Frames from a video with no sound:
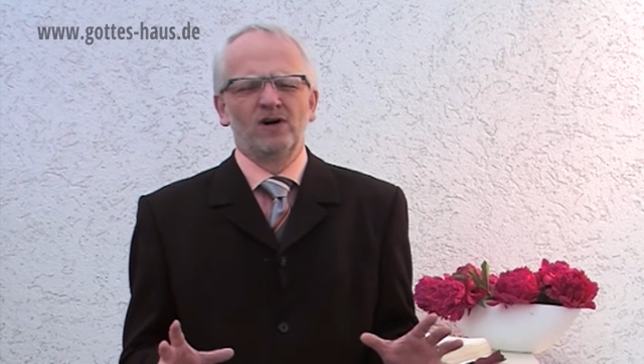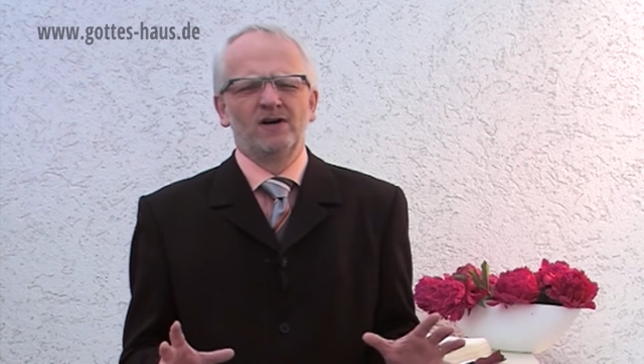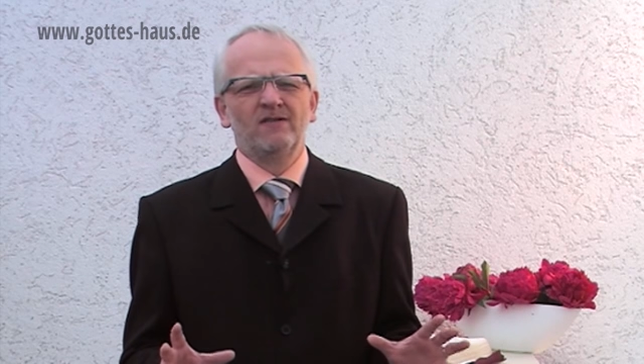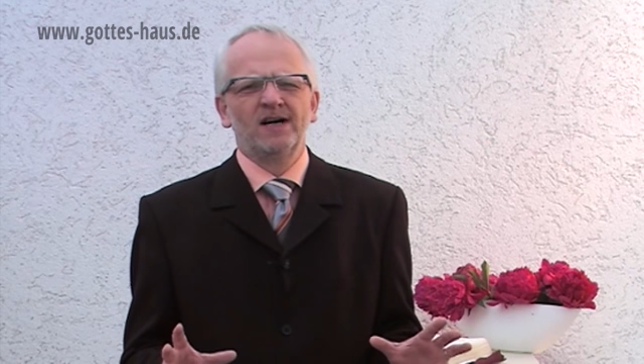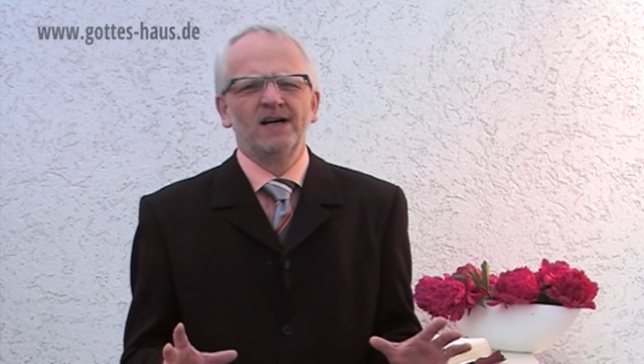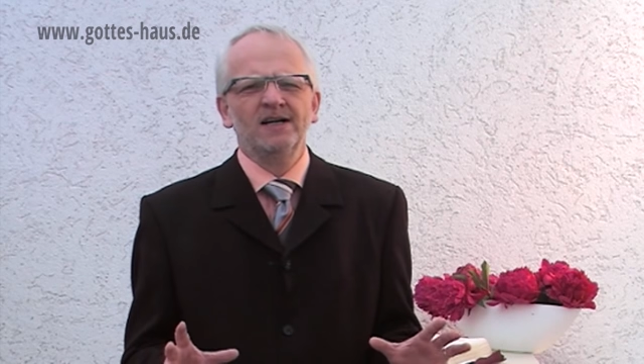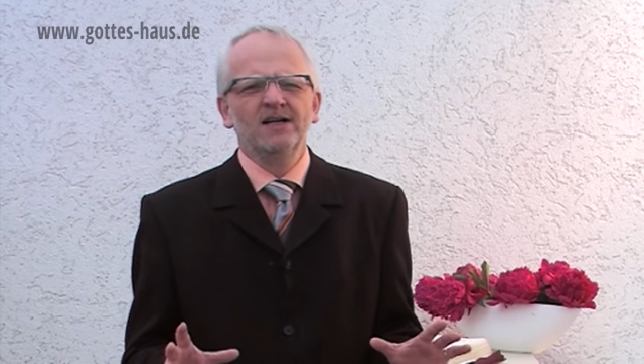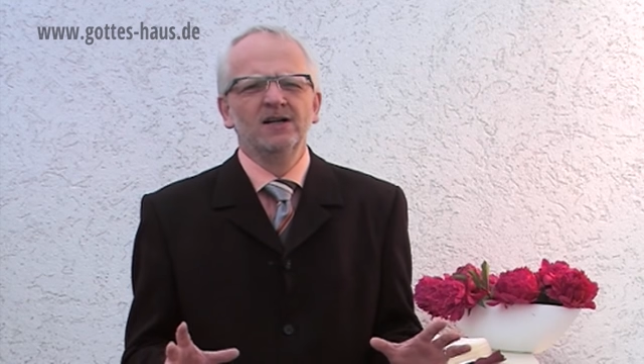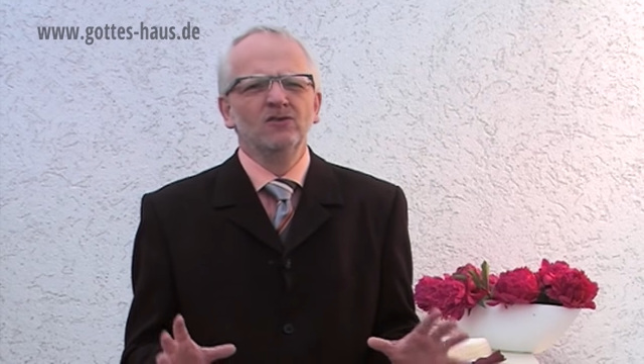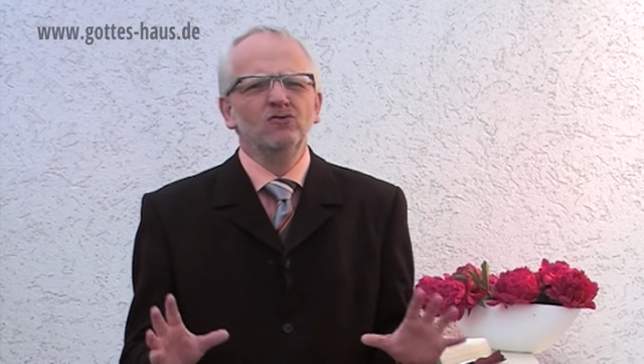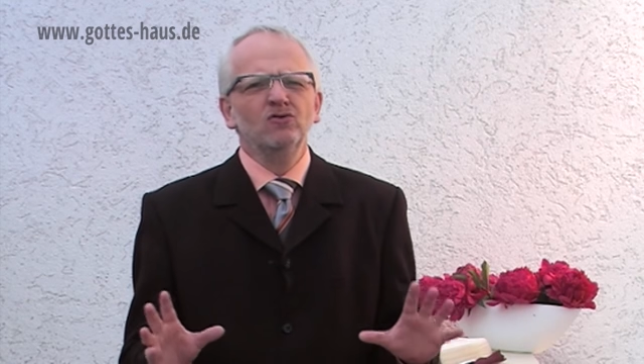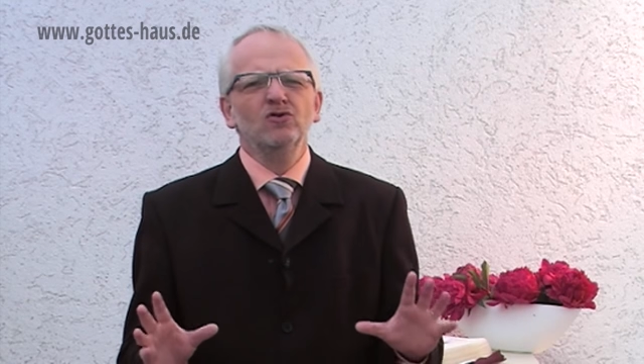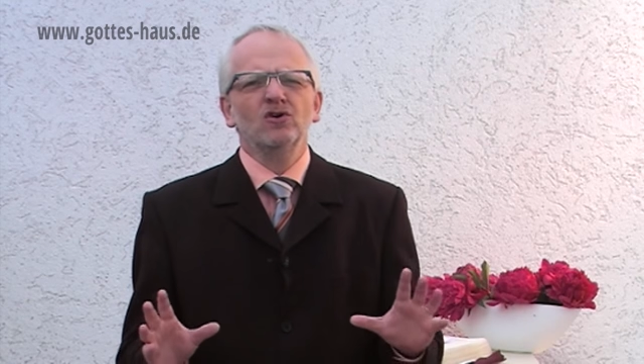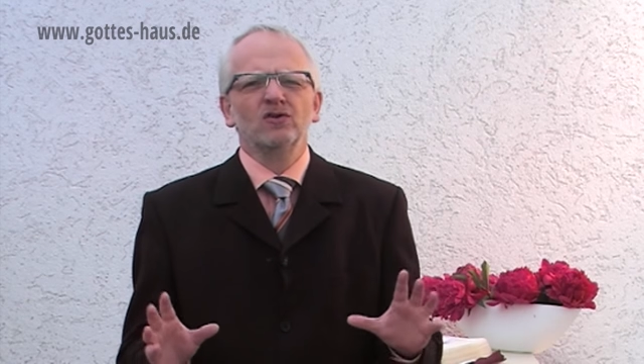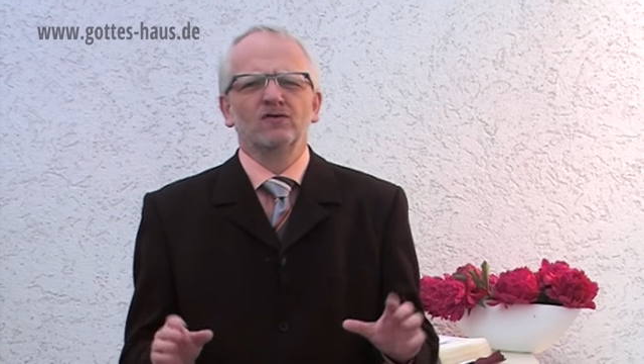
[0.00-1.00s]
wo er war.
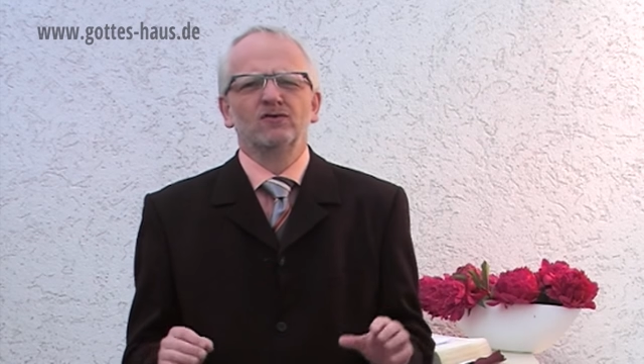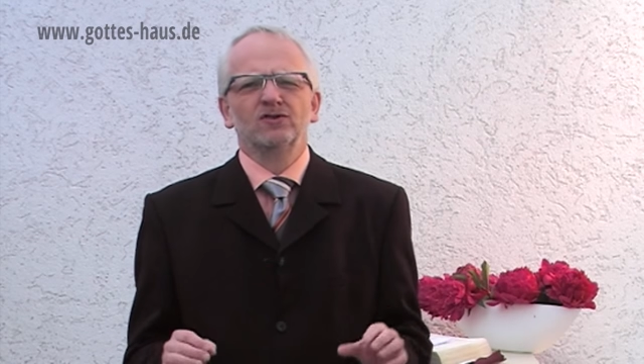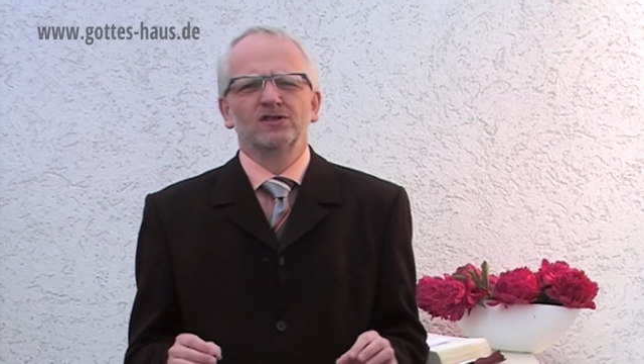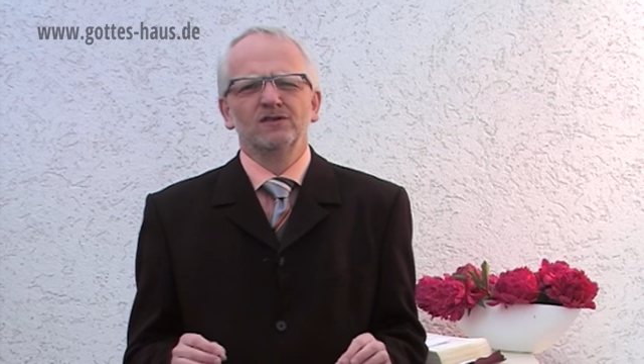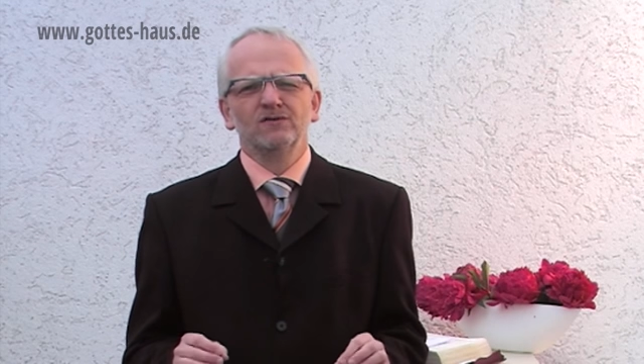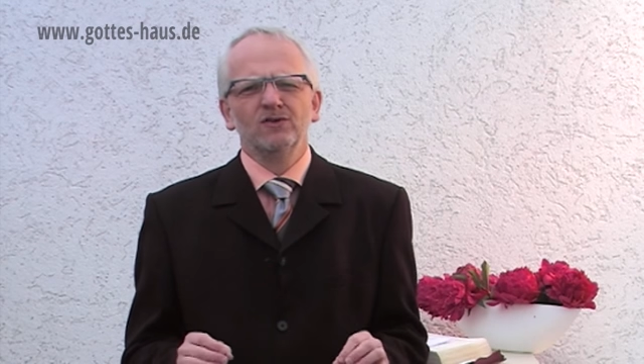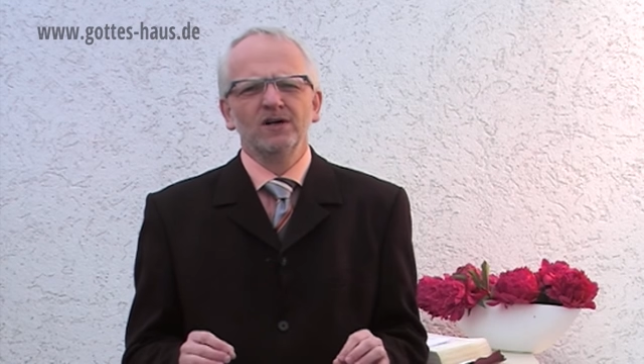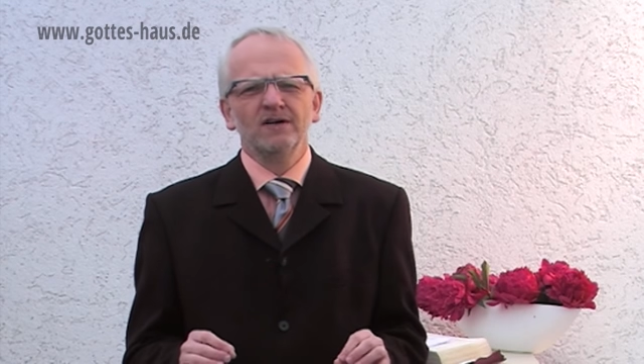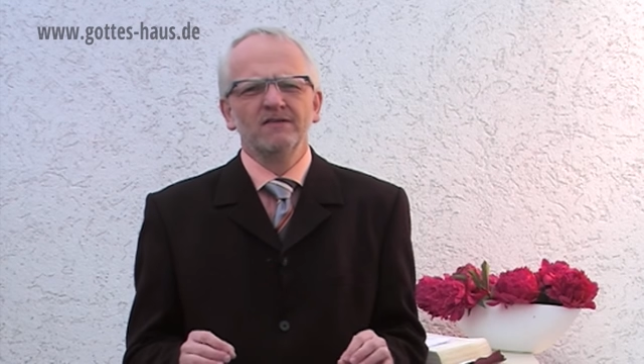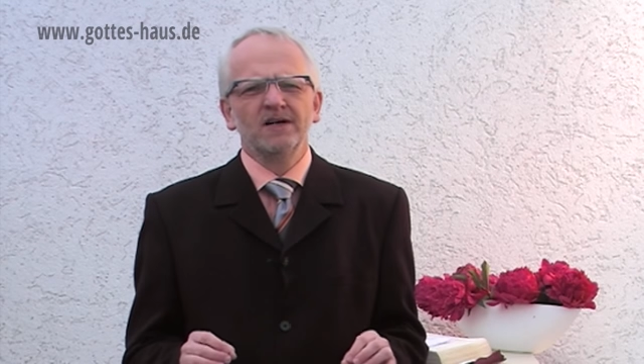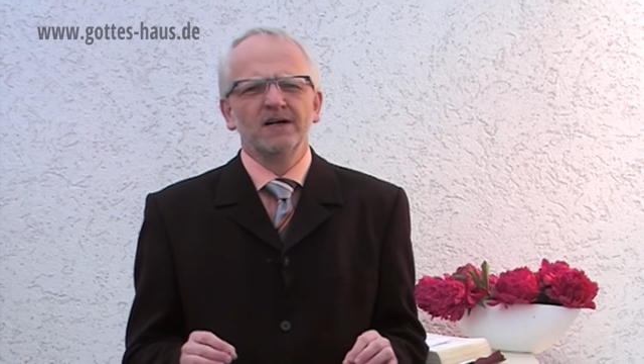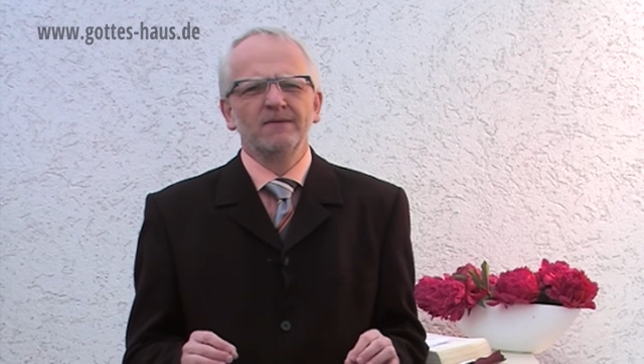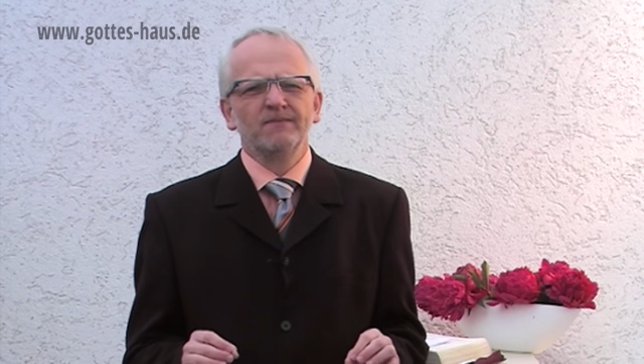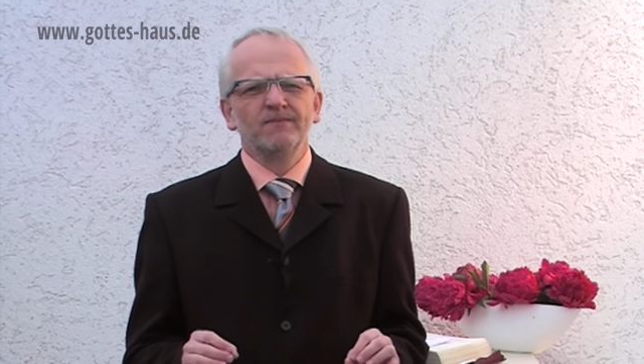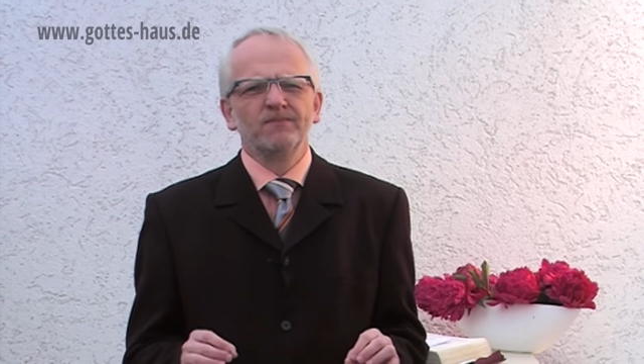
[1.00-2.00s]
Nur Gott wusste, wo er
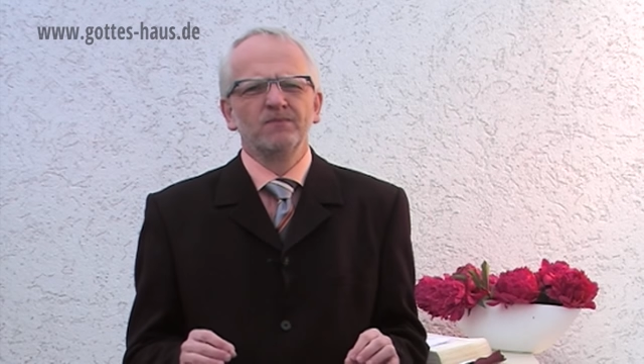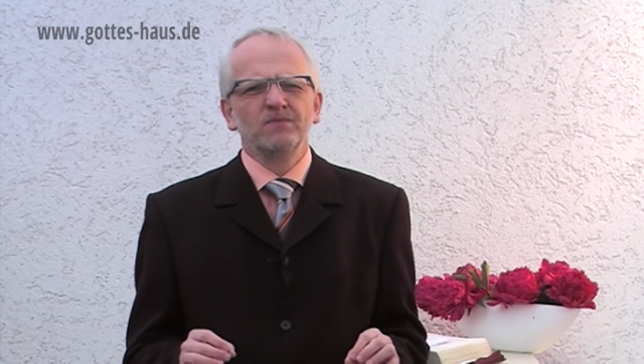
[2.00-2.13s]
war.